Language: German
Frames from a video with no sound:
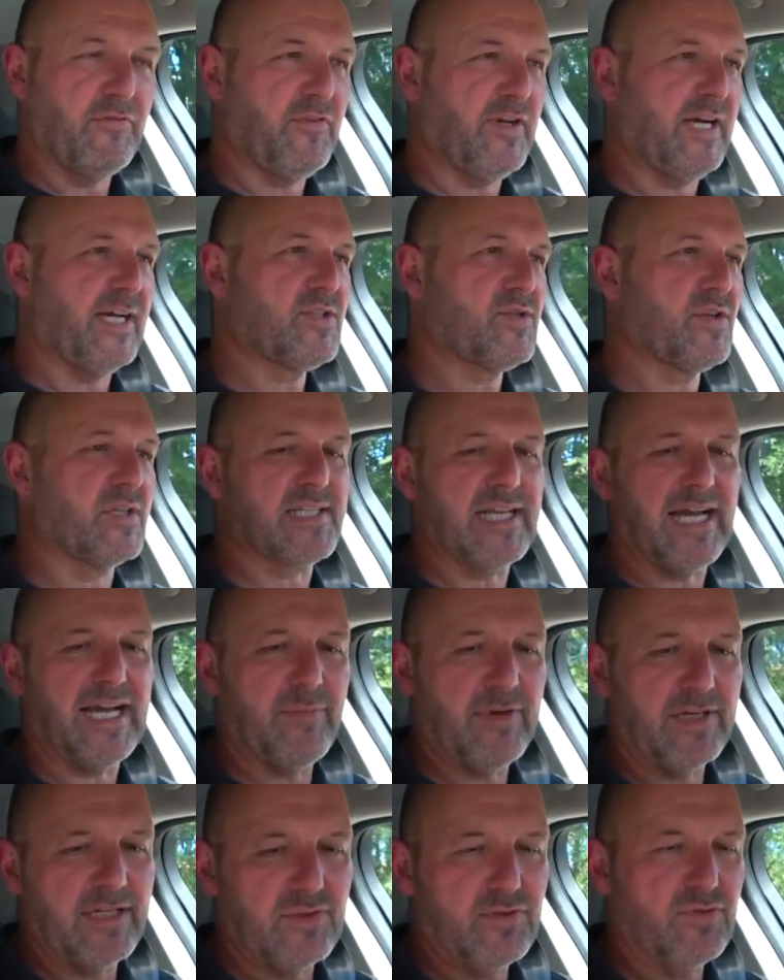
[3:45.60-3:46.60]
Fahrzeugs,
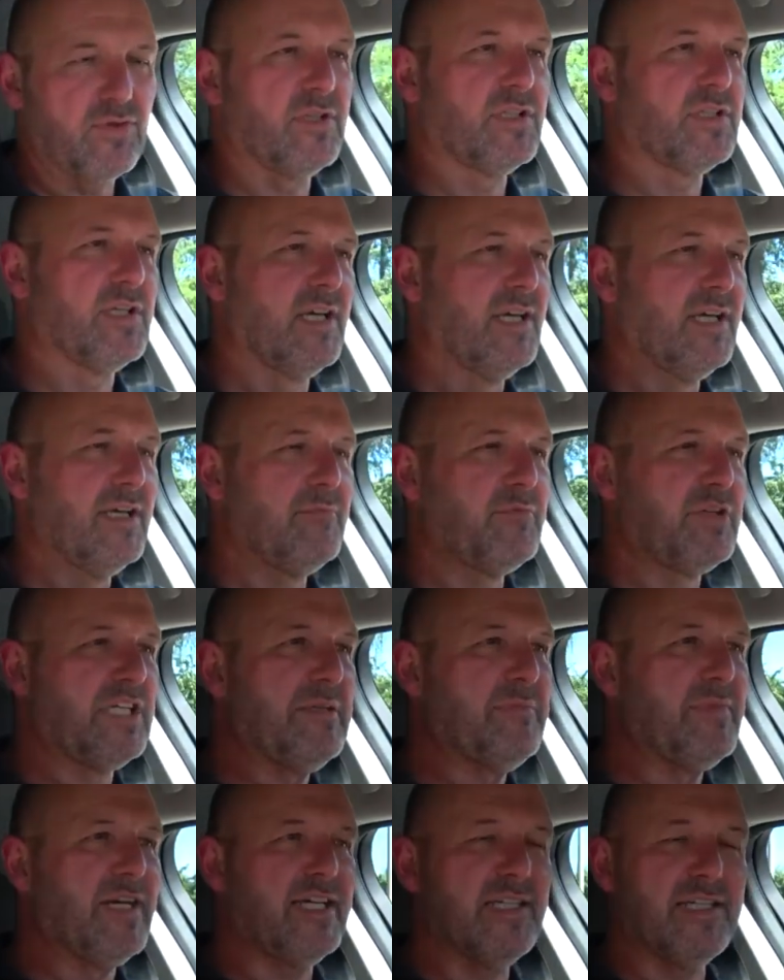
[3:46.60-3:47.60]
aber natürlich
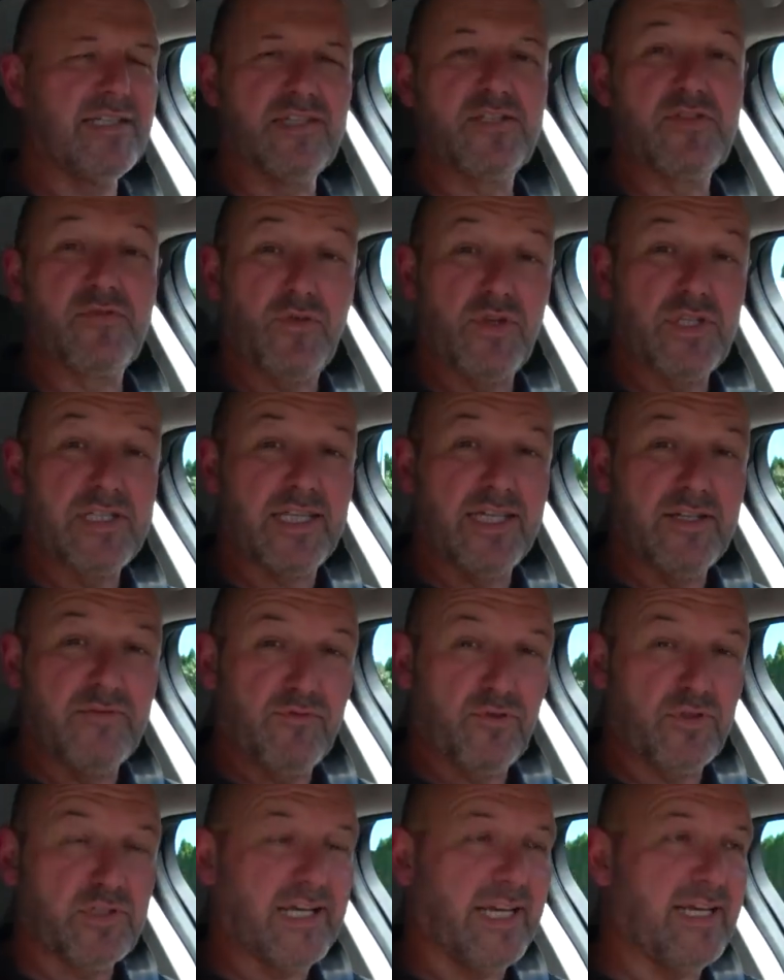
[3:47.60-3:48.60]
primär ist es fürs
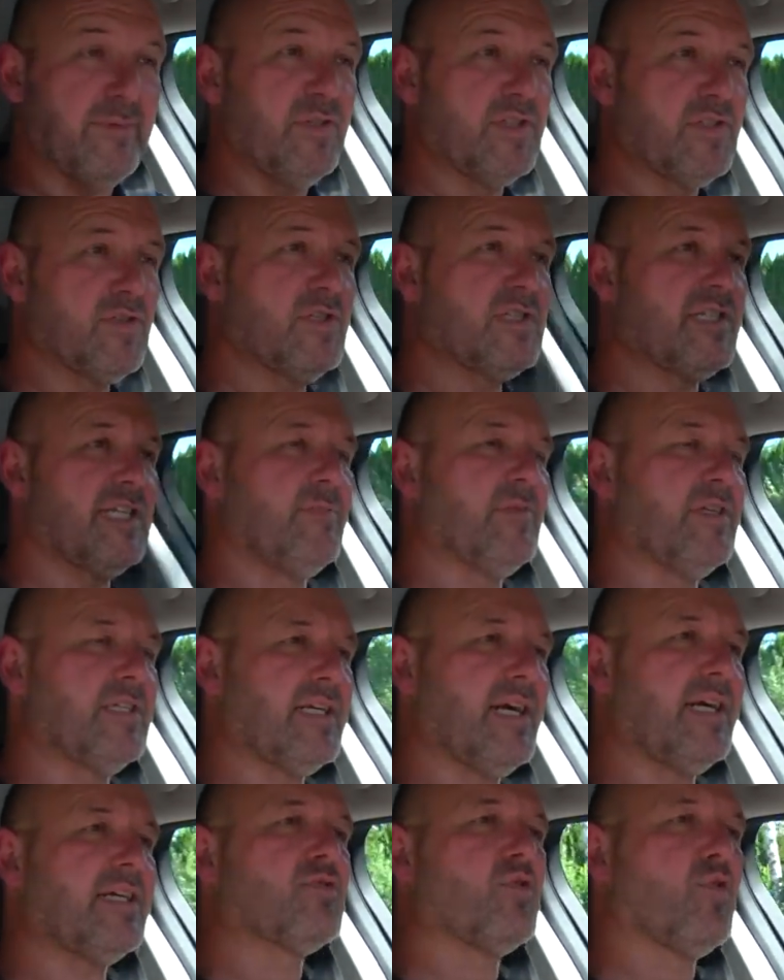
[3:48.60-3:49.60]
Infotainment-System
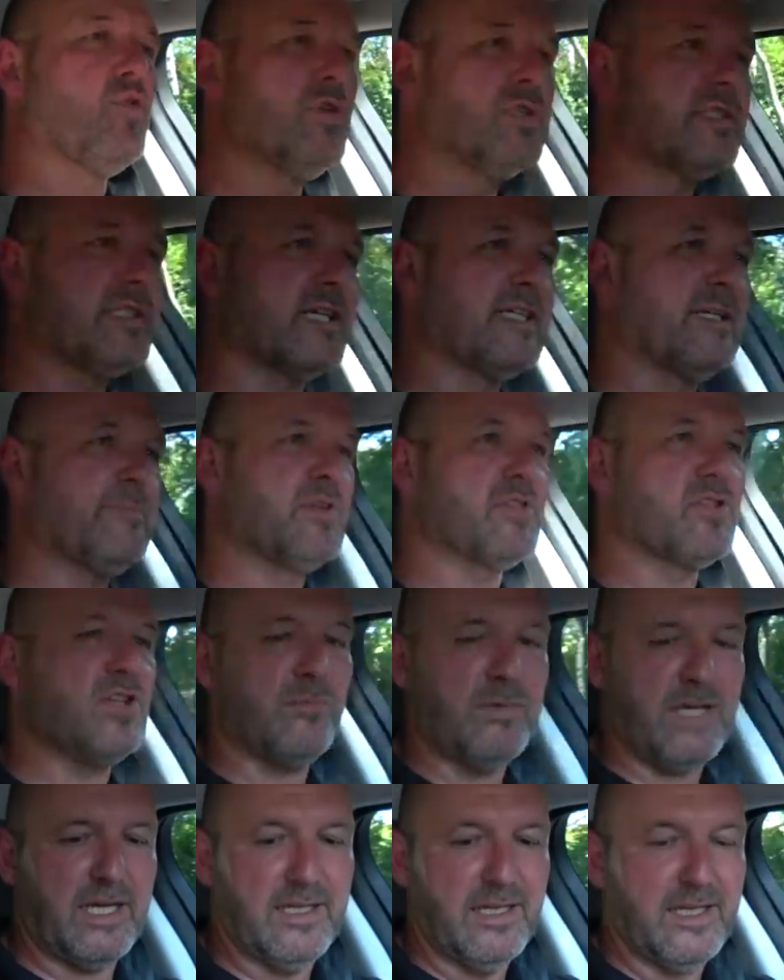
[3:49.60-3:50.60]
gedacht. Und dann gibt es
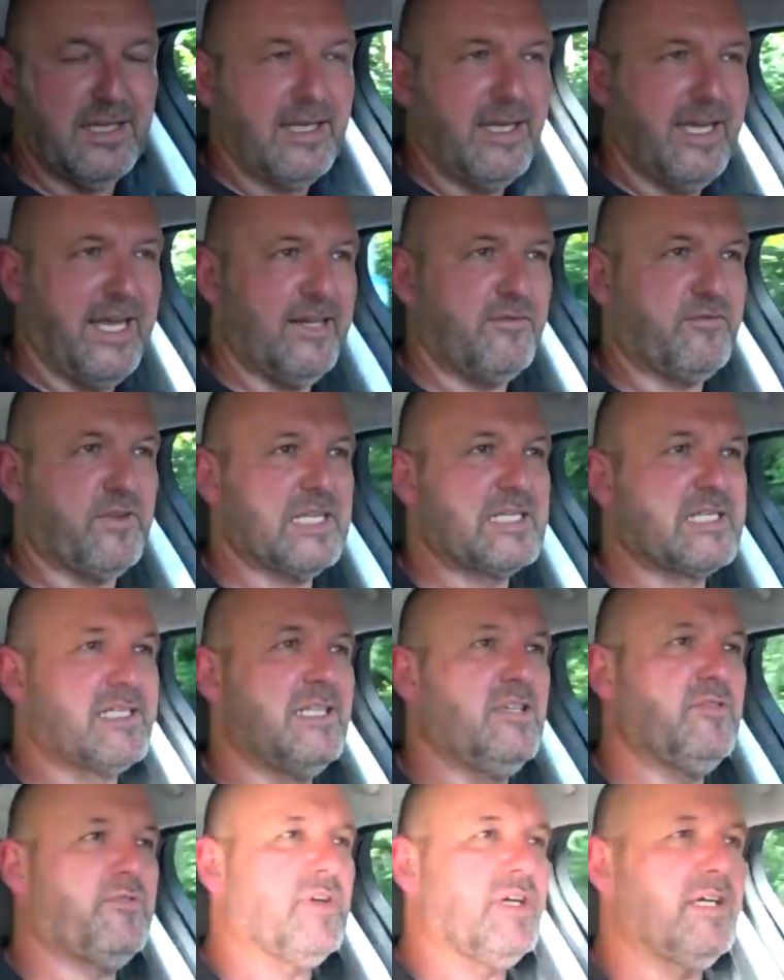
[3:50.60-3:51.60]
nochmal etwas
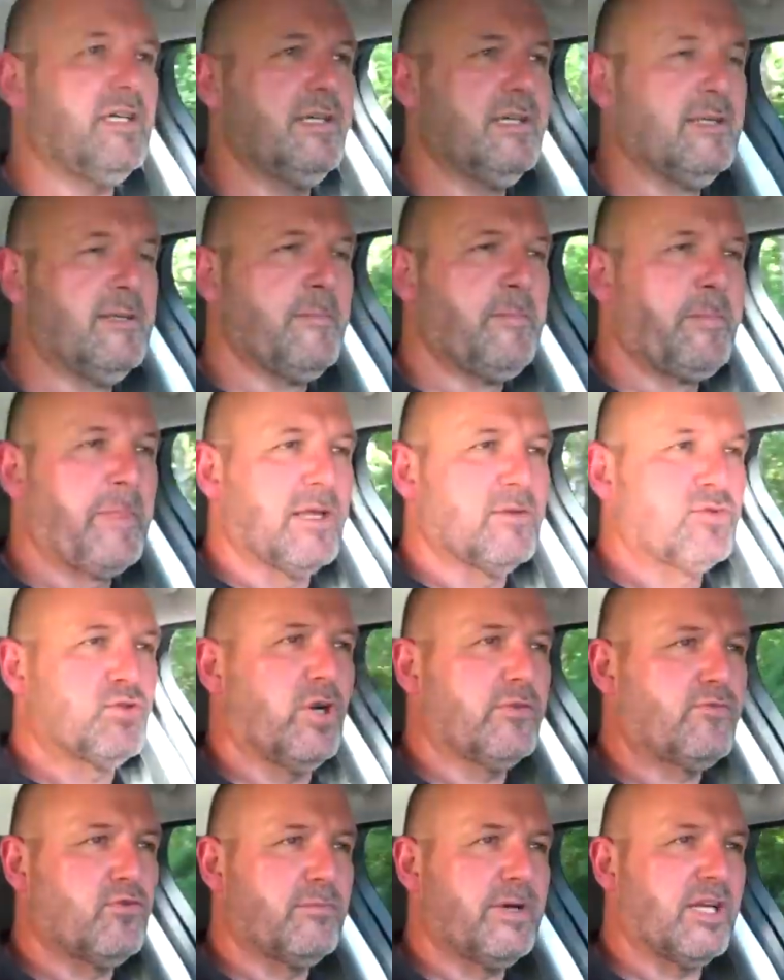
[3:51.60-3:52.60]
tiefer
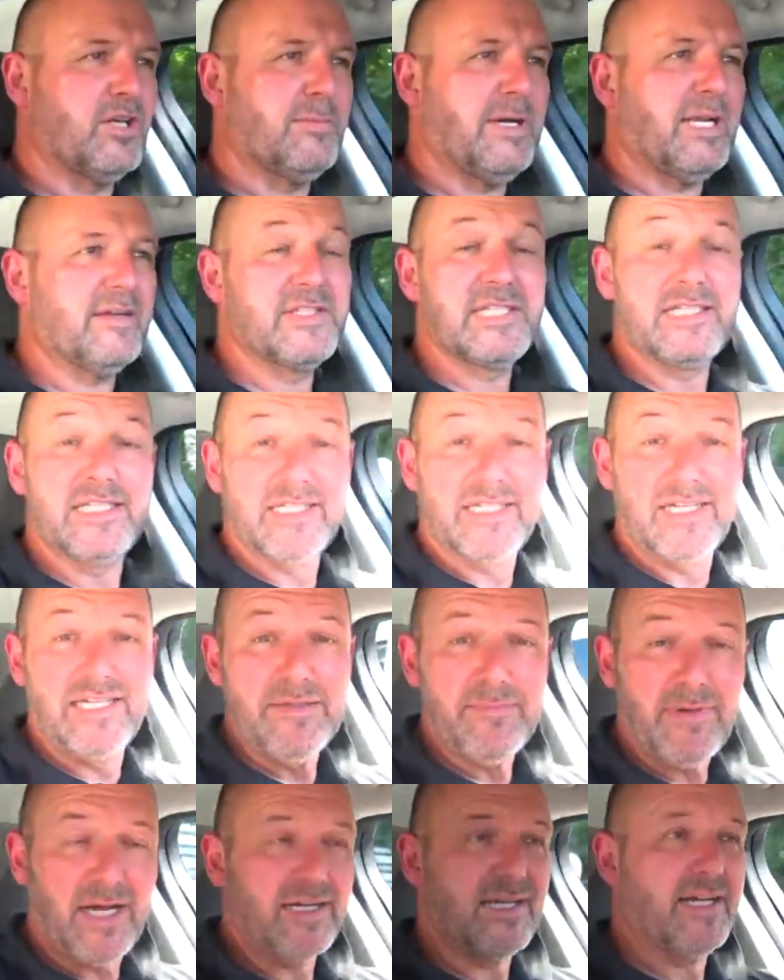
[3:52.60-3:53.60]
dort, wo man normalerweise die
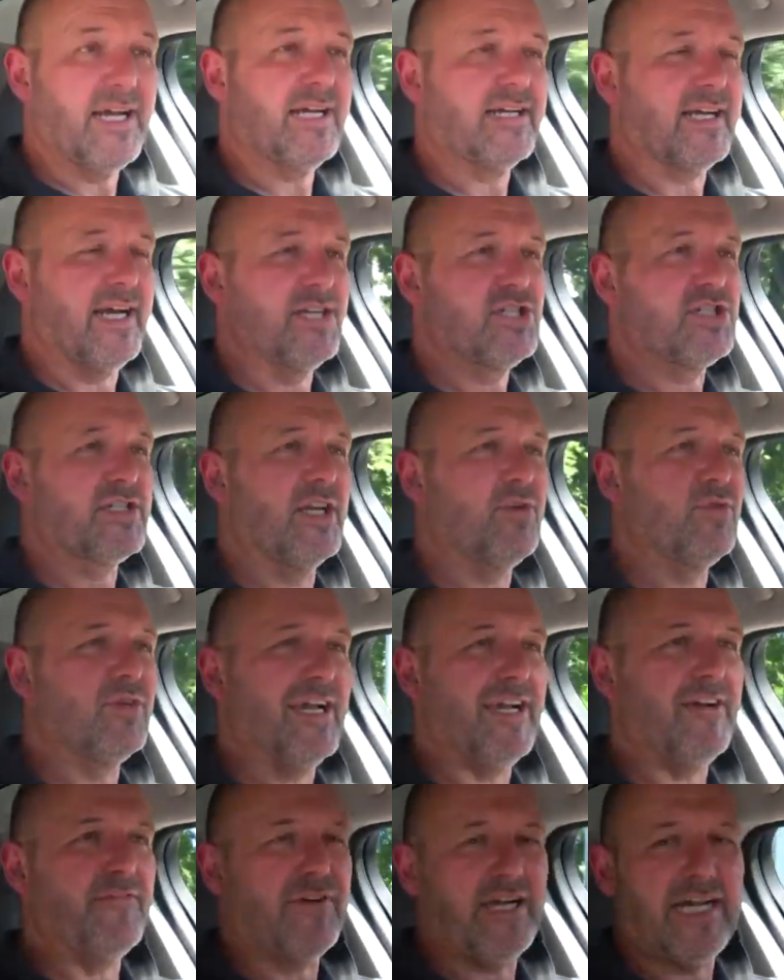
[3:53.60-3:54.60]
Klimaanlageneinstellung
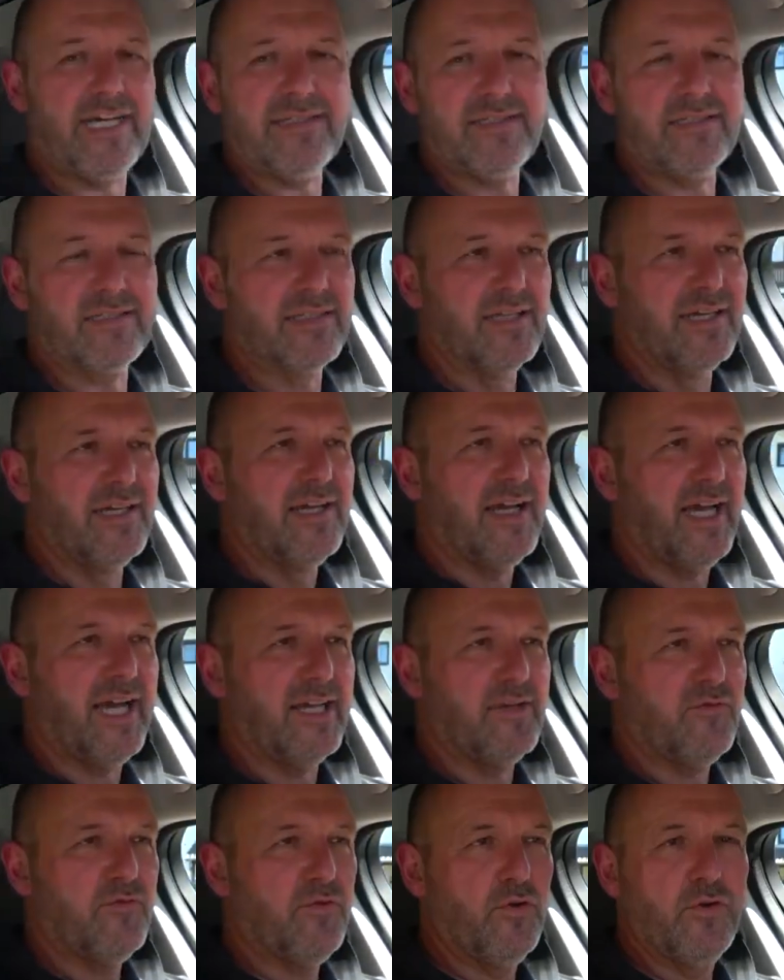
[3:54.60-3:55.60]
erwartet,
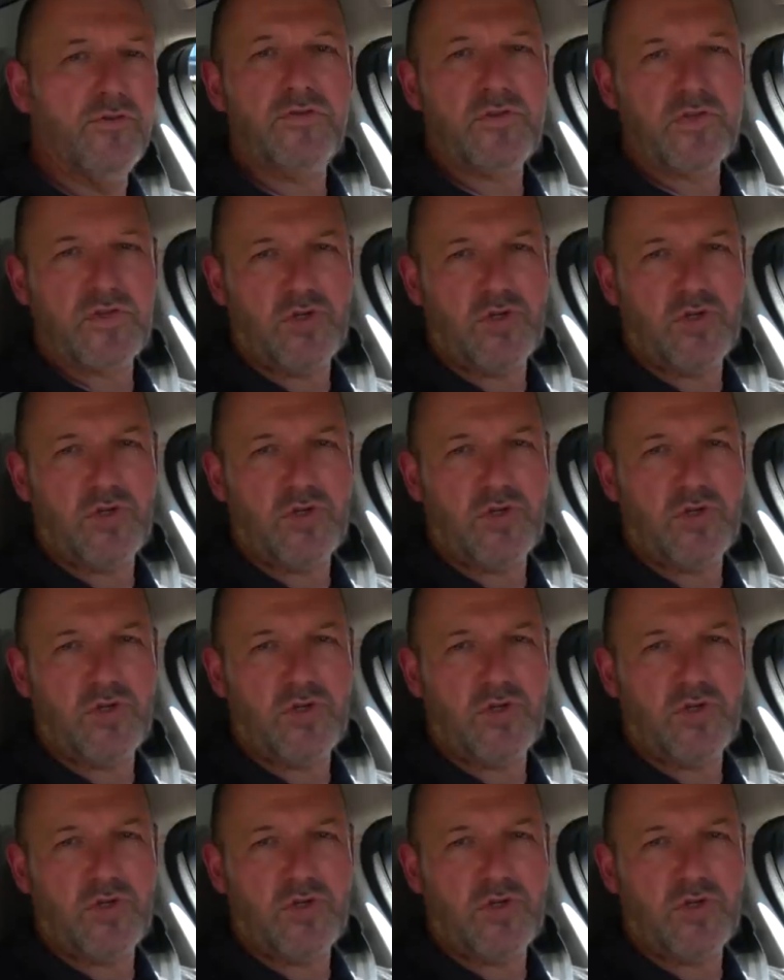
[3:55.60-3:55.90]
ein 5